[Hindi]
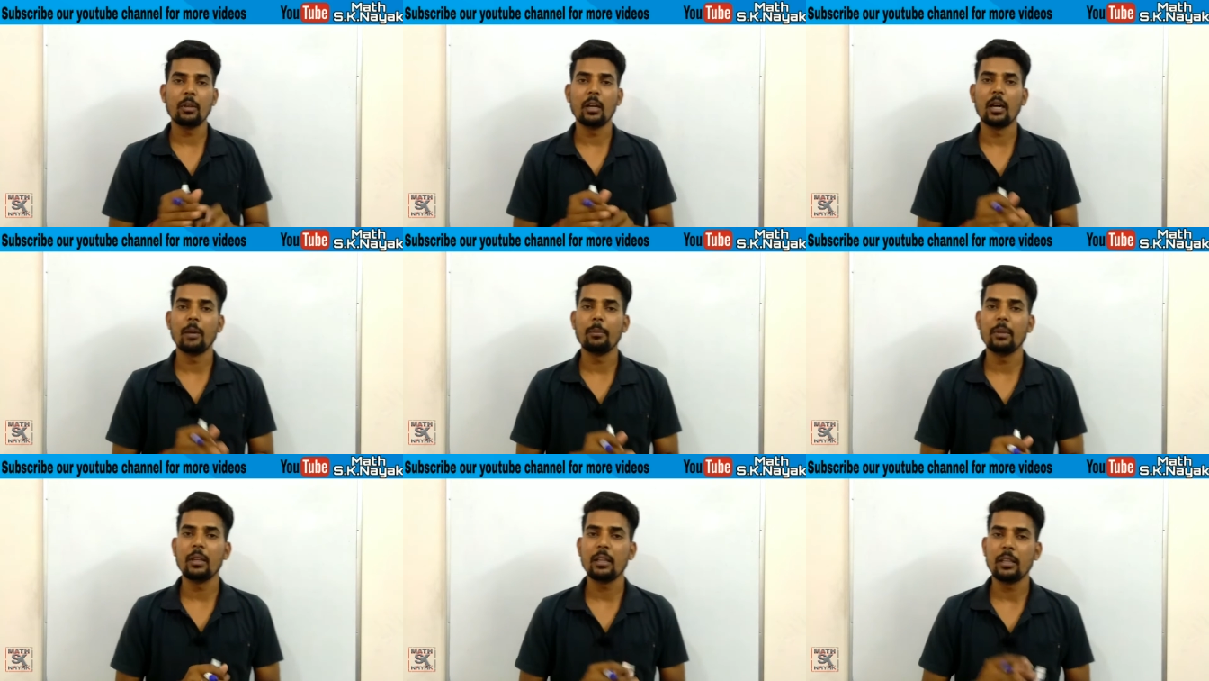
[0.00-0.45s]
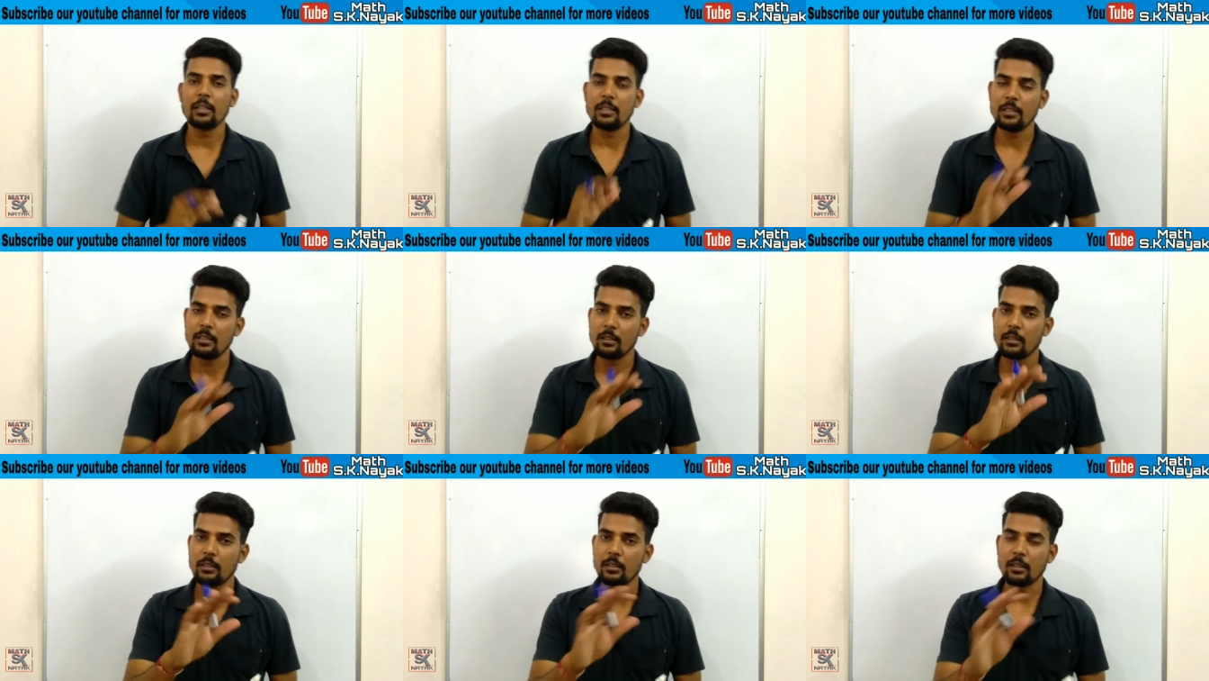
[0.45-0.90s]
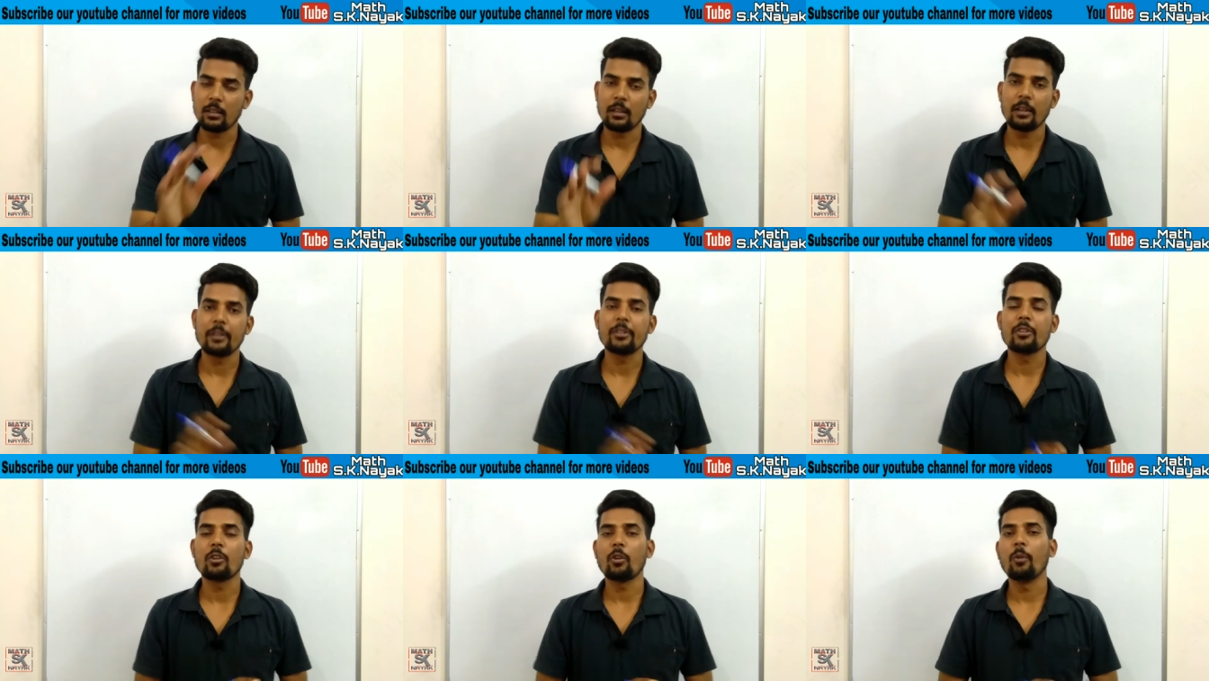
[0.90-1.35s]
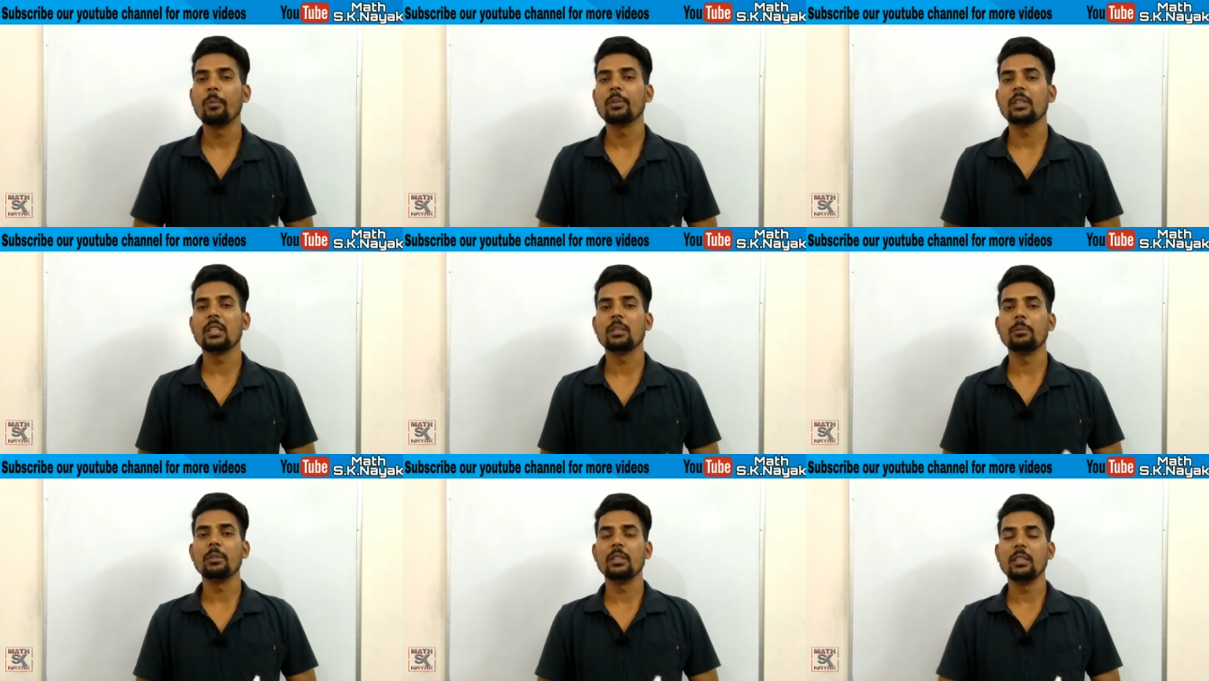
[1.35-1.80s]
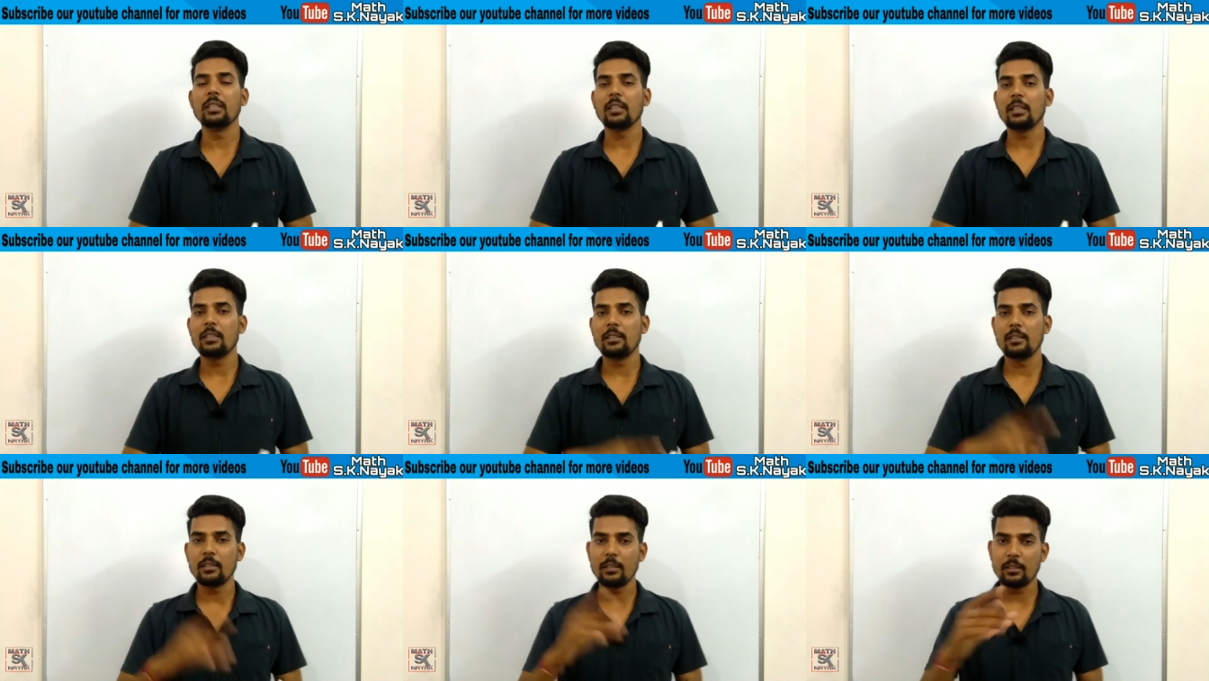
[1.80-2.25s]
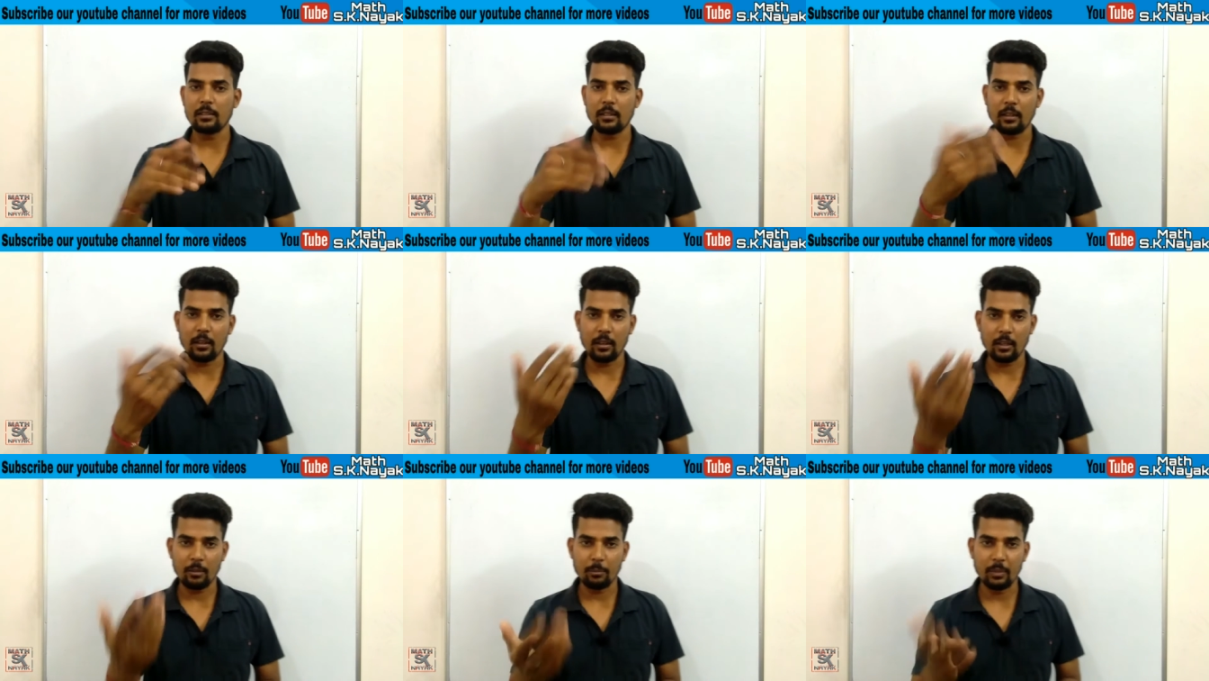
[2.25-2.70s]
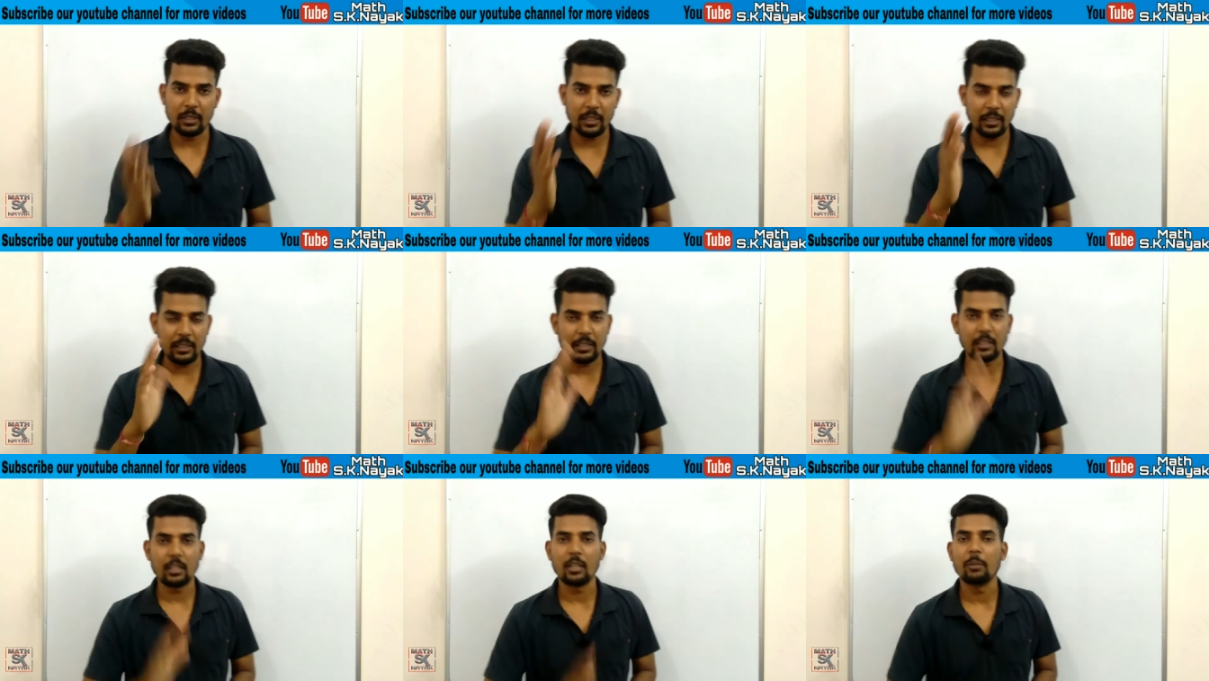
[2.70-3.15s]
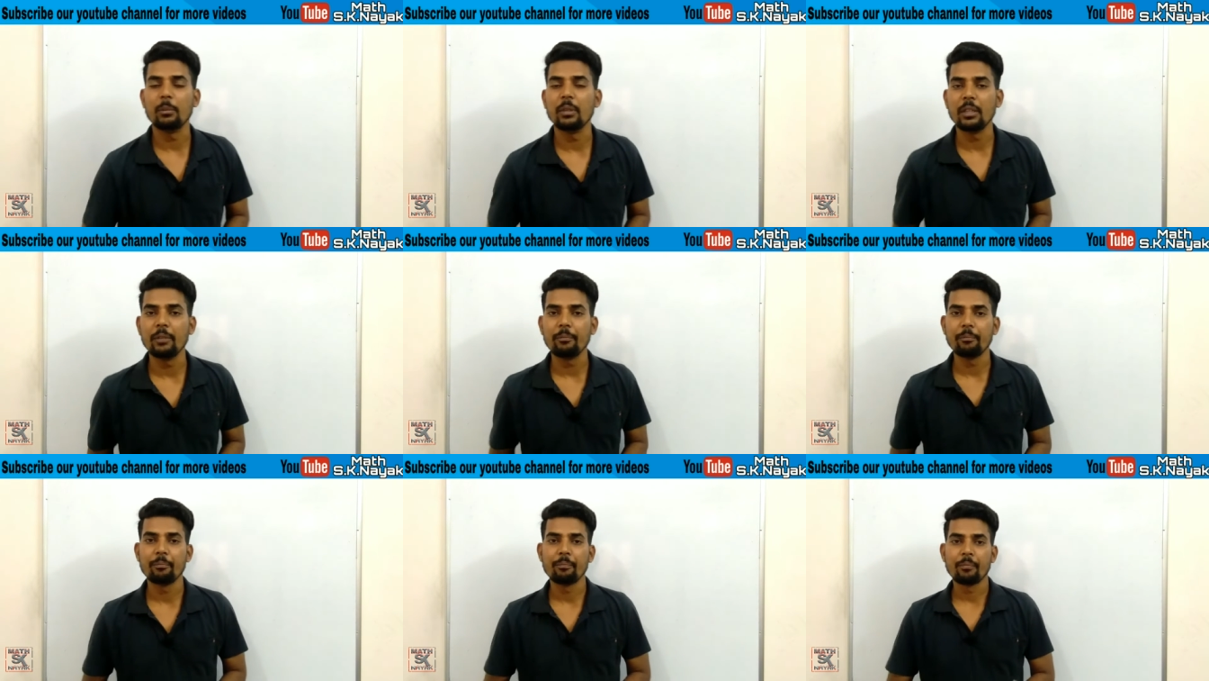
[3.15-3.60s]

हमें किसी की सरकार से कोई मतलब नहीं किसी की सरकार बने या ना बने